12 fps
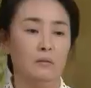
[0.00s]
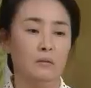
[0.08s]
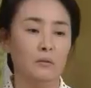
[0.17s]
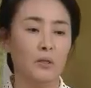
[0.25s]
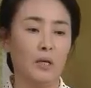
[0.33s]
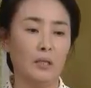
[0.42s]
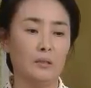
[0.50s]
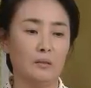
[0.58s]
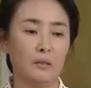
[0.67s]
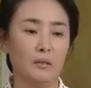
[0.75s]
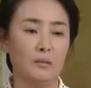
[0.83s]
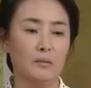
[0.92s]
우리
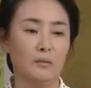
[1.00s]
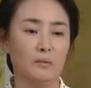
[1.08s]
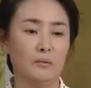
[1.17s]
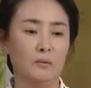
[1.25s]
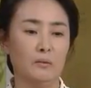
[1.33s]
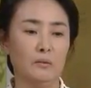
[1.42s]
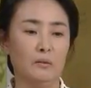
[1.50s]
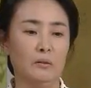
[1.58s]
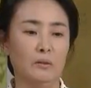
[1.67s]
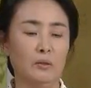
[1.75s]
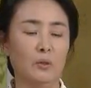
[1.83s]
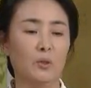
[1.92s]
아들이
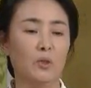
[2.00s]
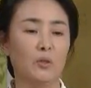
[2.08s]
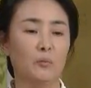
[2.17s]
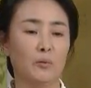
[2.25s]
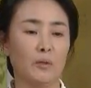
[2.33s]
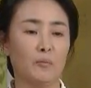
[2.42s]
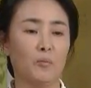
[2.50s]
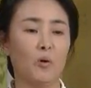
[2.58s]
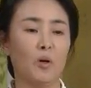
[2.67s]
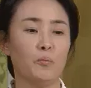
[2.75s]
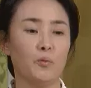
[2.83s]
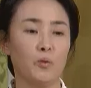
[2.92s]
노경이보다
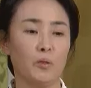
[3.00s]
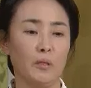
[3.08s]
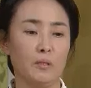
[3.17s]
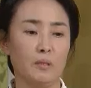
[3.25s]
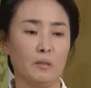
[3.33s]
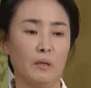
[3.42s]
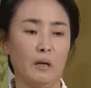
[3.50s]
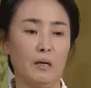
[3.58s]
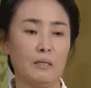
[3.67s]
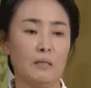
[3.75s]
뭐가 부족했을까